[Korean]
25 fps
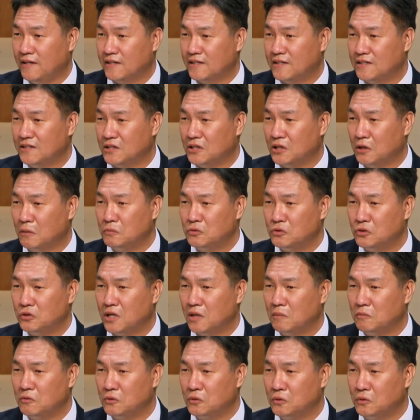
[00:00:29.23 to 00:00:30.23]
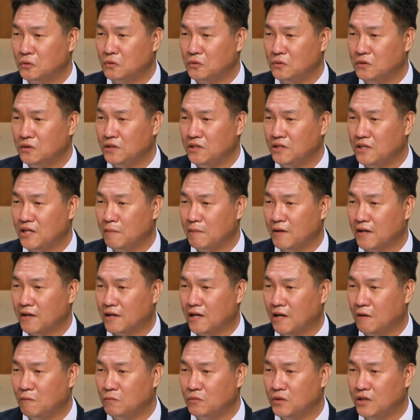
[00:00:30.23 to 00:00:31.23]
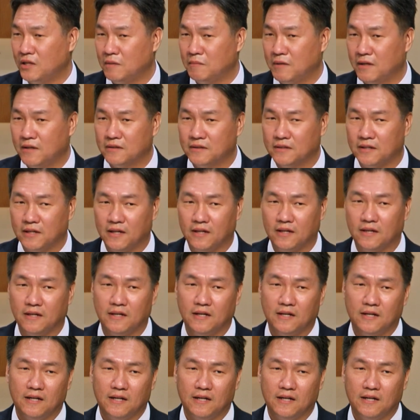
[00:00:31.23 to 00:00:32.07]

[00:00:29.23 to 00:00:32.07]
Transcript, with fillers: 그 겸손함으로 이 예배 가운데 임할 때